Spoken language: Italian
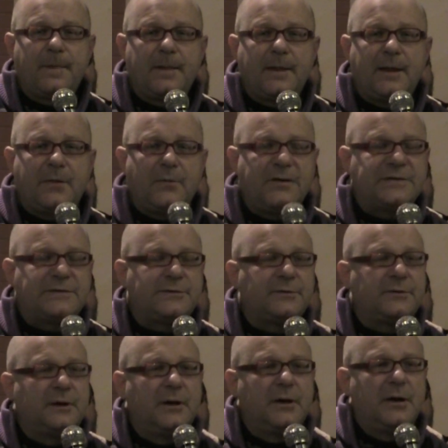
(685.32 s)
E,
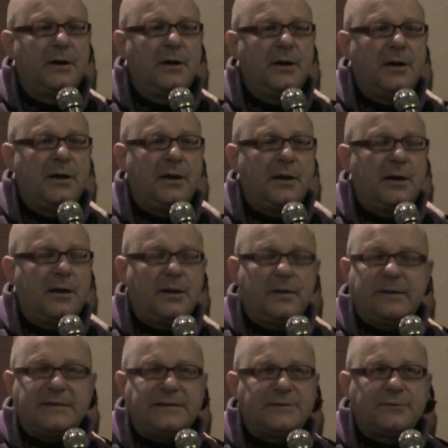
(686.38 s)
questo, e
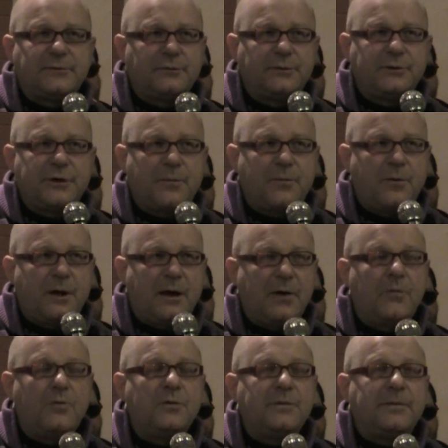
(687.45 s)
questi sono diciamo,
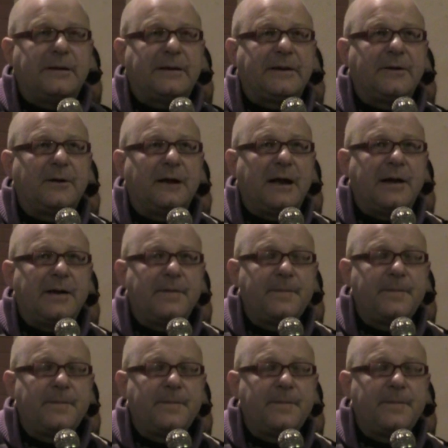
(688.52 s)
alcuni particolari.